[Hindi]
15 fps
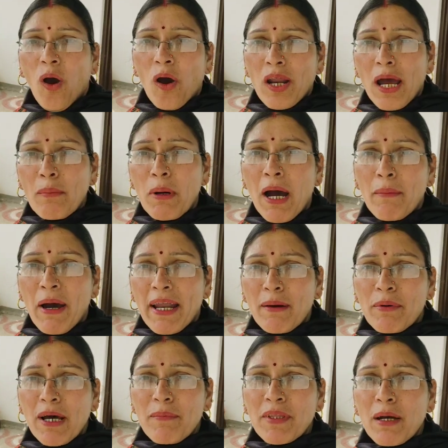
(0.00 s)
और अब हमारा
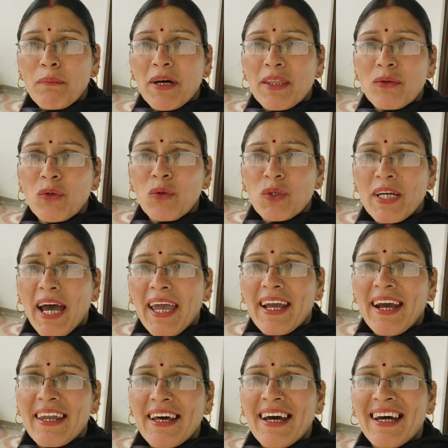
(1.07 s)
बरामदा बंद हो
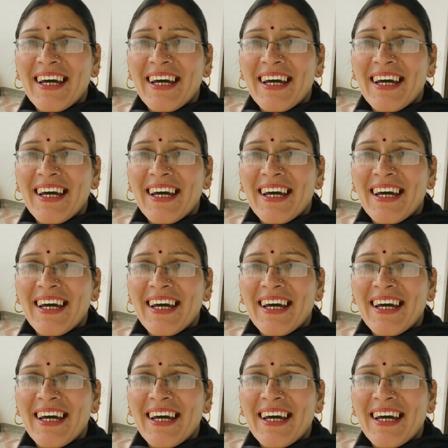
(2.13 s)
जाएगा ना